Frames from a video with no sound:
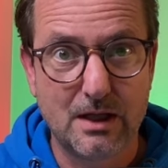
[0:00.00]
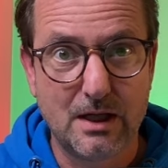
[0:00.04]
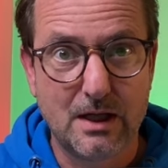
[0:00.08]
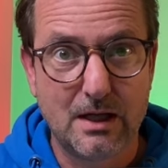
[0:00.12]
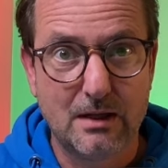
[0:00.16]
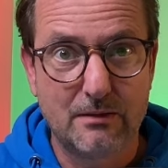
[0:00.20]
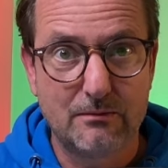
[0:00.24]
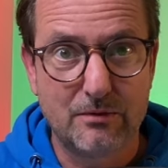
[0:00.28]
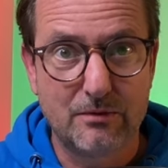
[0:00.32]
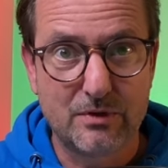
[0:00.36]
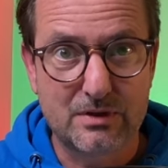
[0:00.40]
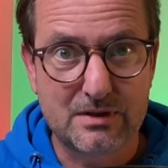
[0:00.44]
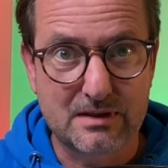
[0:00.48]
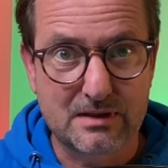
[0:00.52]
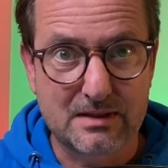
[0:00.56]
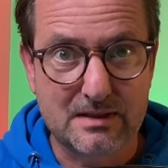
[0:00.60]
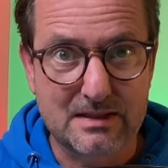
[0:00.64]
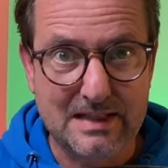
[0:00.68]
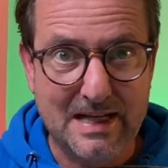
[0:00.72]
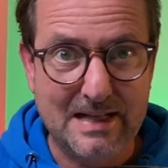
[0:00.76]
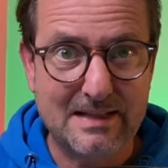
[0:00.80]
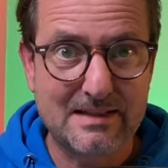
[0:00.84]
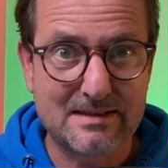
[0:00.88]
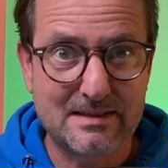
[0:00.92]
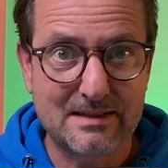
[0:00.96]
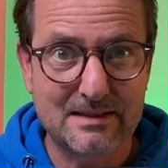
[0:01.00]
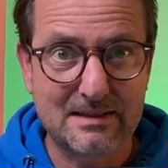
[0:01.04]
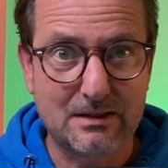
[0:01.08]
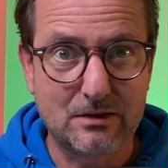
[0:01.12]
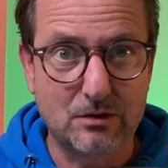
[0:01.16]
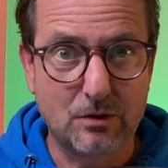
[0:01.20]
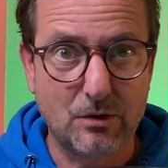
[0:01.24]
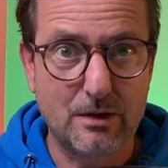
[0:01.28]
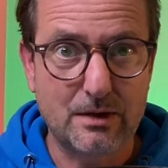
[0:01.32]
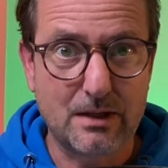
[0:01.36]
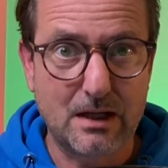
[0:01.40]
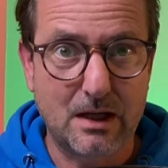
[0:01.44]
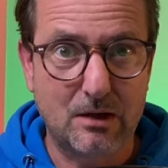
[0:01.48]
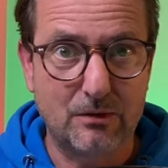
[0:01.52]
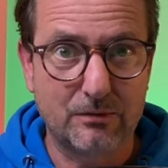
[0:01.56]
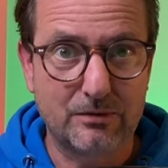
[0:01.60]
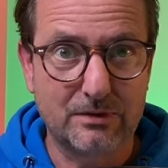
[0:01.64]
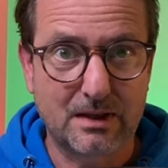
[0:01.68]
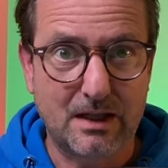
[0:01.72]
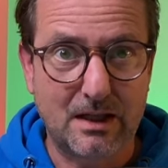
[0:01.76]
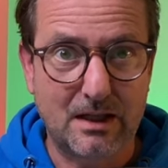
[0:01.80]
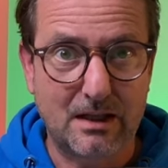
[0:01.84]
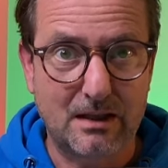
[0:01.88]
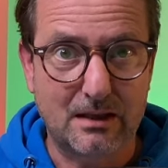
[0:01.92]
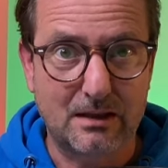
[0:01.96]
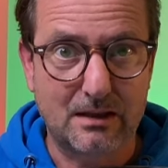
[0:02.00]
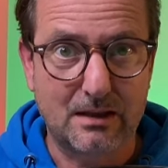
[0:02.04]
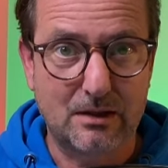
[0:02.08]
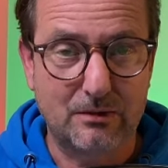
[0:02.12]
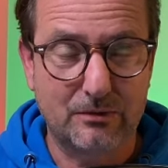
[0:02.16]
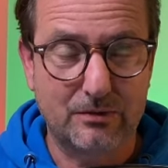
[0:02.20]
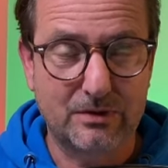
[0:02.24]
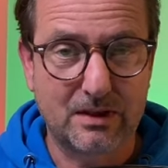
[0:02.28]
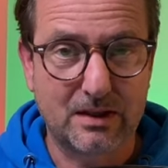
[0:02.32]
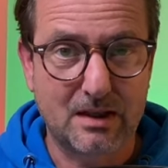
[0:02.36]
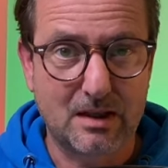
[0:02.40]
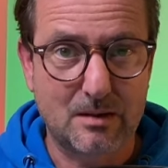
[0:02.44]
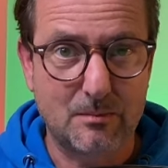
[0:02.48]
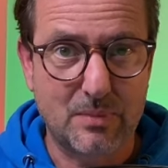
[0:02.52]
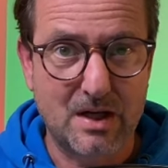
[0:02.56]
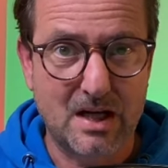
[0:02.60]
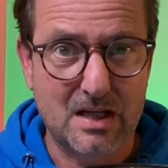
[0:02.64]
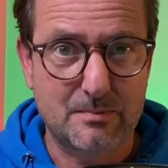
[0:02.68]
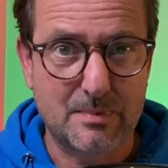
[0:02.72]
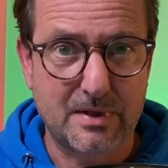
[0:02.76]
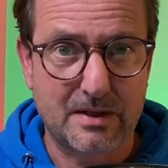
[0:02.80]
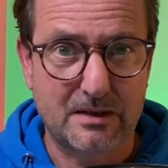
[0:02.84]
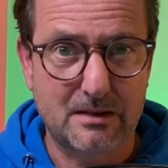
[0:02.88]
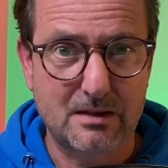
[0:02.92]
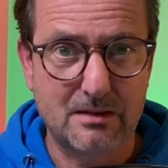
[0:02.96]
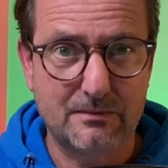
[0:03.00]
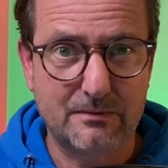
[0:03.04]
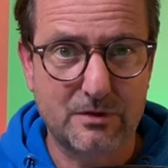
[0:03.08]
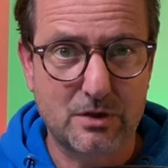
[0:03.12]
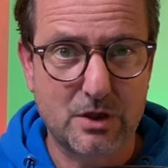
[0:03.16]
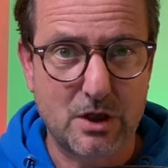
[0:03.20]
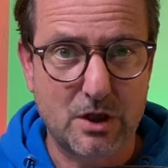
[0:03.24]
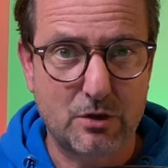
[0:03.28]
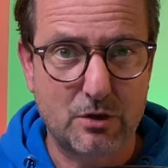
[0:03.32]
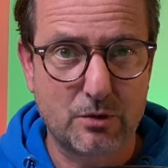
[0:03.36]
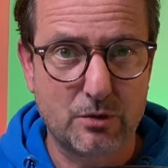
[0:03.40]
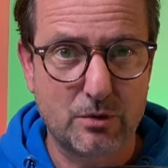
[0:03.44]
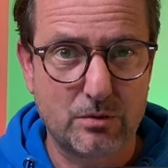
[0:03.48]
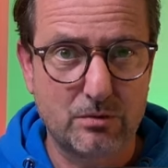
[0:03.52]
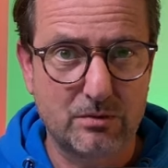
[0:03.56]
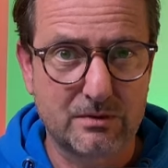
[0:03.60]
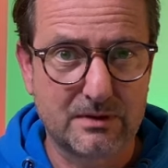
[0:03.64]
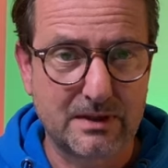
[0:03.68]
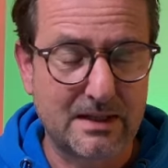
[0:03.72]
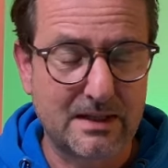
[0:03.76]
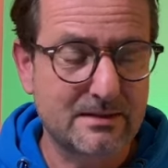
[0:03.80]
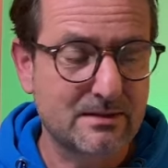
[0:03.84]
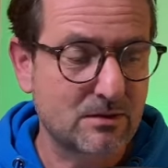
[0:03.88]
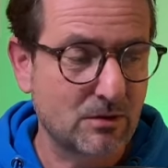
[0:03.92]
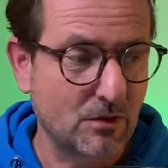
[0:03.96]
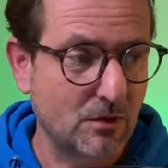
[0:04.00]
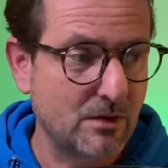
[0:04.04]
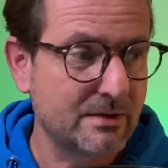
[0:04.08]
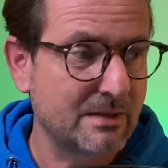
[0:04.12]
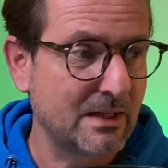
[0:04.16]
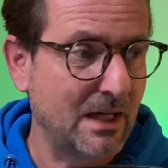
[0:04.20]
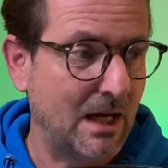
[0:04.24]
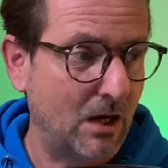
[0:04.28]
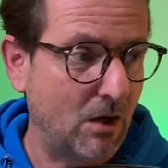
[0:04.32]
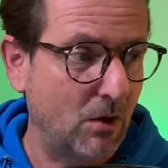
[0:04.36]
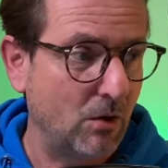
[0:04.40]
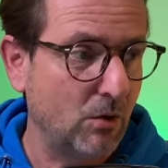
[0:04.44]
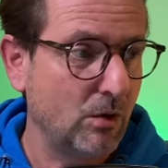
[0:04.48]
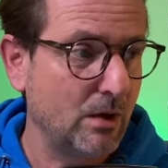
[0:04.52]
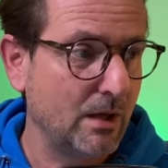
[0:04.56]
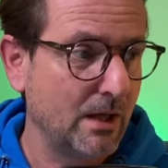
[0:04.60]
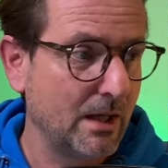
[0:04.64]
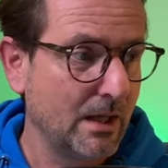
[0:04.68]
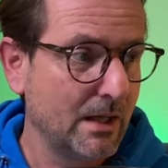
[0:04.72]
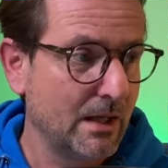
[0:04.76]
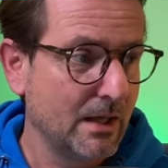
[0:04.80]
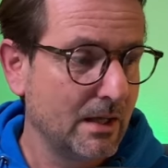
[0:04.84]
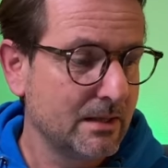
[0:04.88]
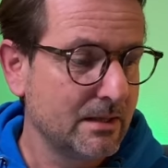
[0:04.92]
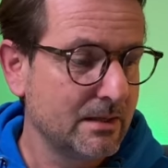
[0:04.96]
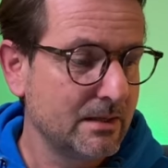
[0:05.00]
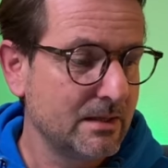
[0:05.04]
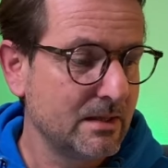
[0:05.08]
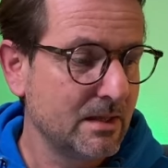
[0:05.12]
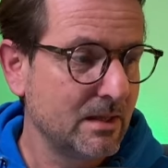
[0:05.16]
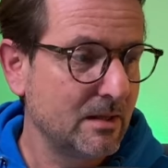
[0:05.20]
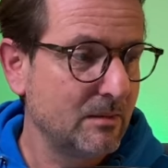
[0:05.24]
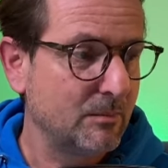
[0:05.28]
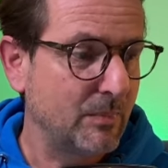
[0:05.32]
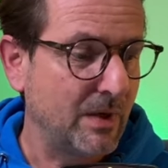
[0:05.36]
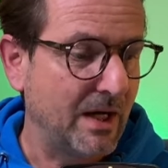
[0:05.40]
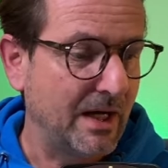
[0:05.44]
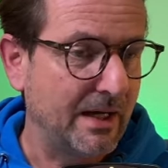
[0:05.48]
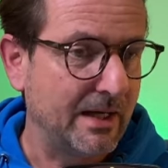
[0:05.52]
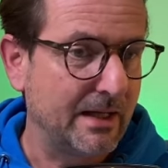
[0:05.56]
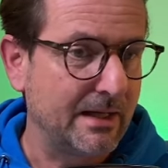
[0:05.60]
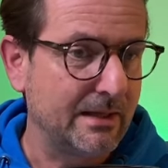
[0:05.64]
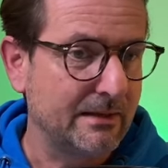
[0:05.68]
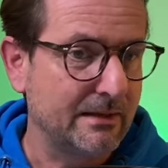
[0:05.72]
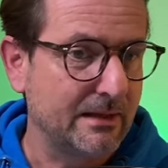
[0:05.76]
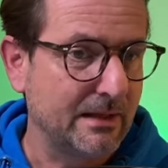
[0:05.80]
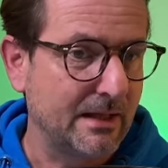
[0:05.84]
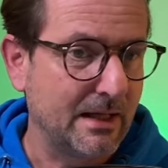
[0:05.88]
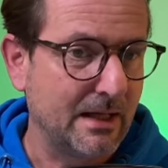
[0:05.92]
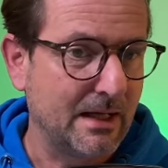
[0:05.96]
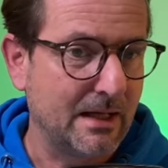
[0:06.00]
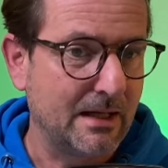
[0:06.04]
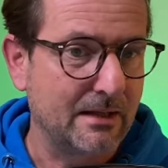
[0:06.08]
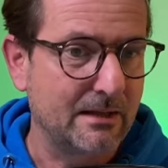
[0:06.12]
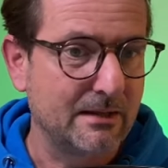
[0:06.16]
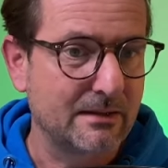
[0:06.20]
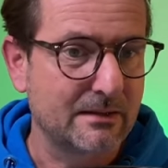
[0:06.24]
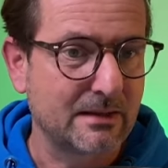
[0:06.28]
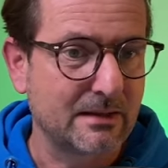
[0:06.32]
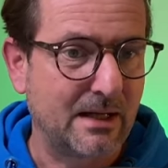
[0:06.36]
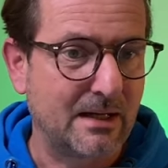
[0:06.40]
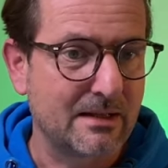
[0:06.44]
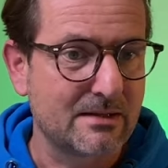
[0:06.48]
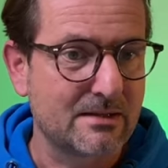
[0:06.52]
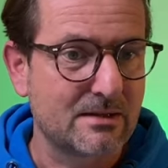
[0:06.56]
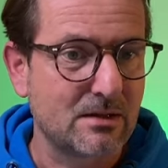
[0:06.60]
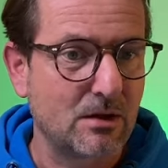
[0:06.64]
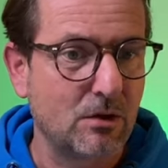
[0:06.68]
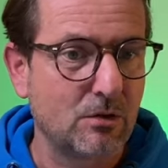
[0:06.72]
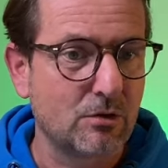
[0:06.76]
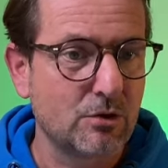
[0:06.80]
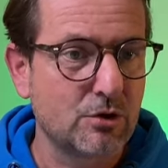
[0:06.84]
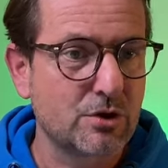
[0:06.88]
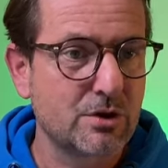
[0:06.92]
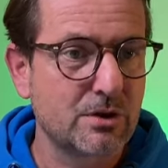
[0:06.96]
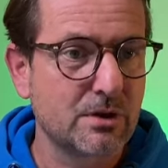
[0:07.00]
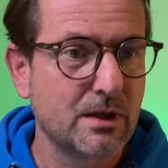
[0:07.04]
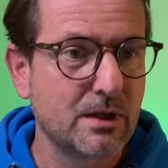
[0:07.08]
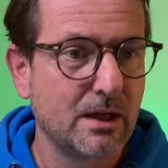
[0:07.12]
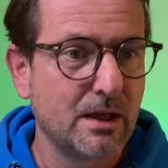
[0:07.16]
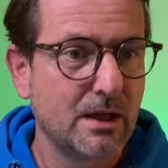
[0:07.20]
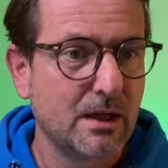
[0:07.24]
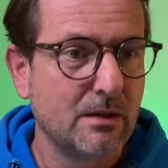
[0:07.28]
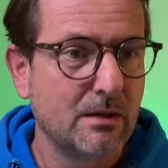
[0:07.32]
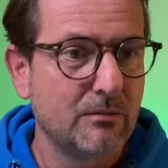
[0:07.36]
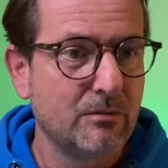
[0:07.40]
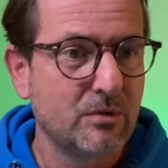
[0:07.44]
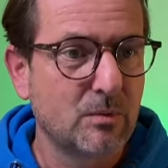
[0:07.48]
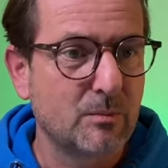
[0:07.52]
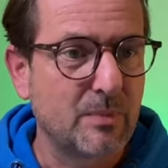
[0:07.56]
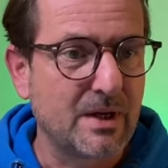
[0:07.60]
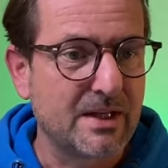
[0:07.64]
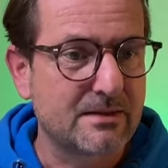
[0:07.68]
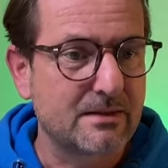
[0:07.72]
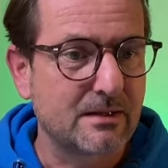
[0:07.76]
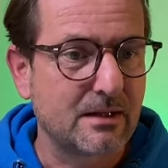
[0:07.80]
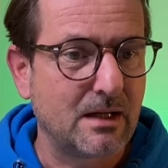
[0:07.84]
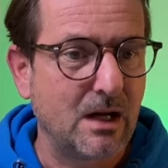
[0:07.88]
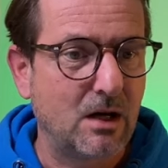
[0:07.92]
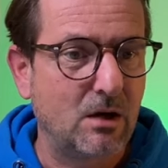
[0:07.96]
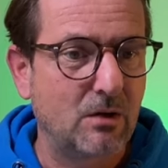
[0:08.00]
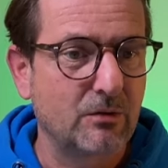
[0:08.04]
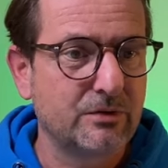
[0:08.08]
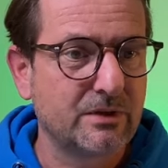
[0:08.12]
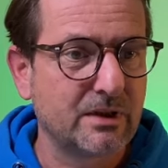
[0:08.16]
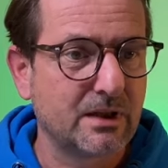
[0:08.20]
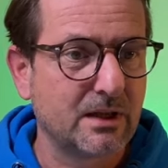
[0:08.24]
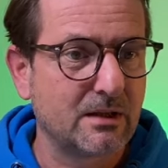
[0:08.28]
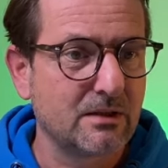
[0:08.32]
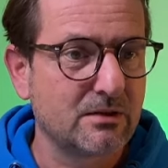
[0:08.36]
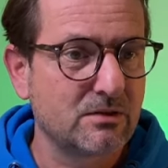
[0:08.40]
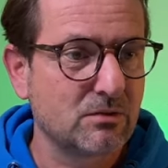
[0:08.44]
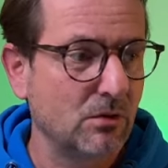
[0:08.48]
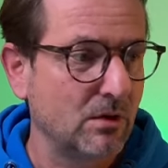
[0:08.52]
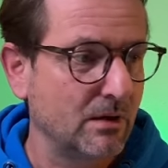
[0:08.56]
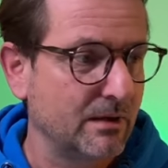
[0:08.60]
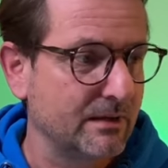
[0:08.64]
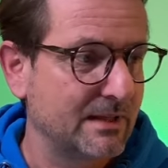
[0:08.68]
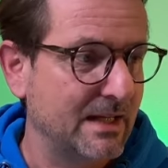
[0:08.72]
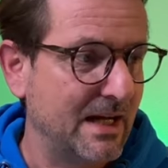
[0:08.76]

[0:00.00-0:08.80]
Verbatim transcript: wird sich jetzt in den neuen Auftrag, Aufträgen perspektivisch erhöhen und das sollte auch hier bei der äh, Transocean für bessere Aufträge sorgen.